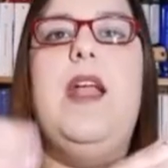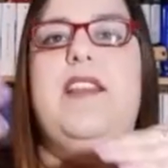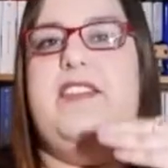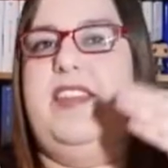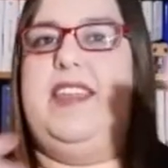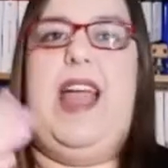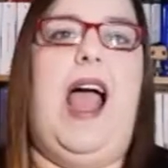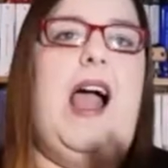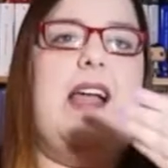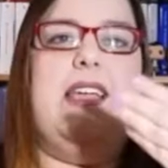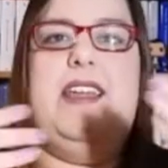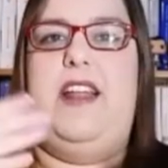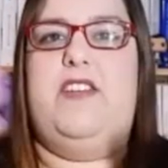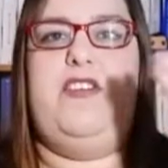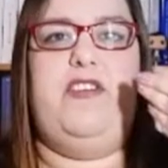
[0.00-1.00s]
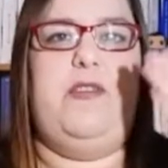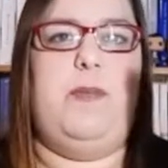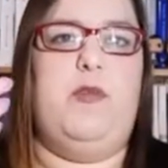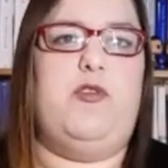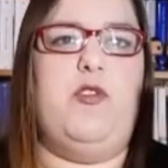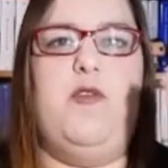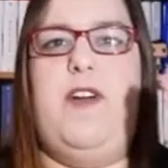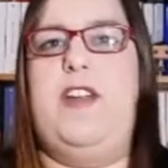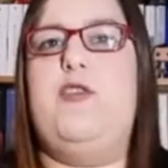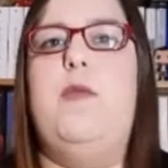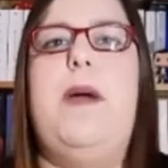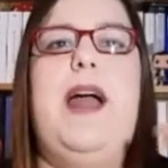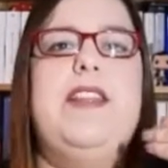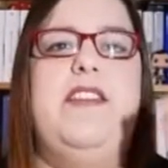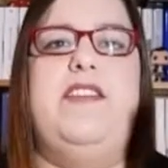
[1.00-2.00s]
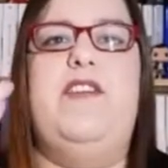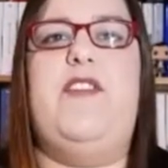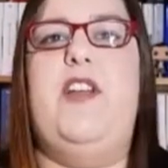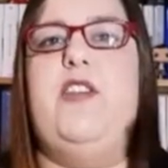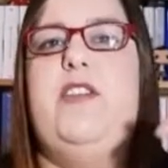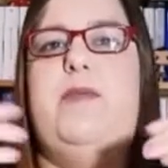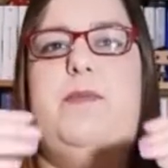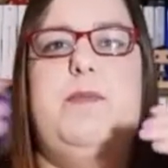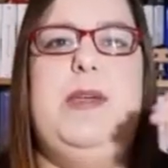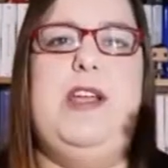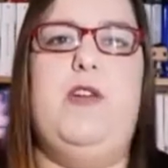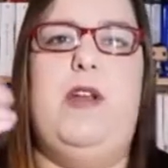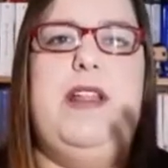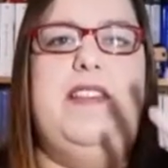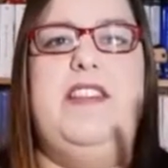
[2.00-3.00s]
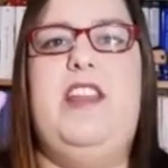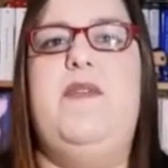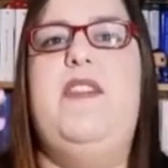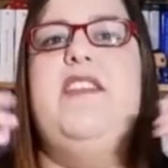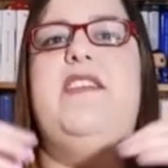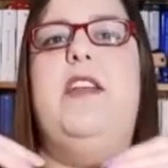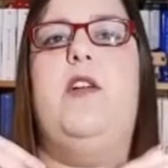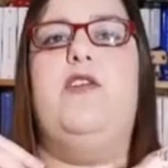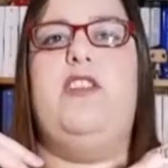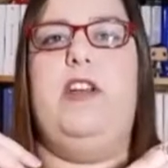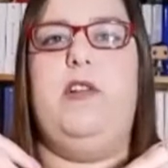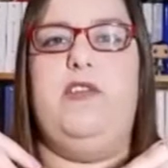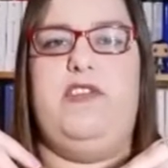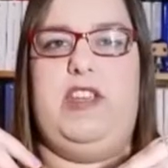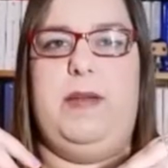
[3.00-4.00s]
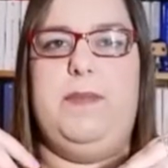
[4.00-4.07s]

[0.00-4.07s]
si chiacchiera, si, si, possono fare domande, si fanno in piccole interviste, cose così.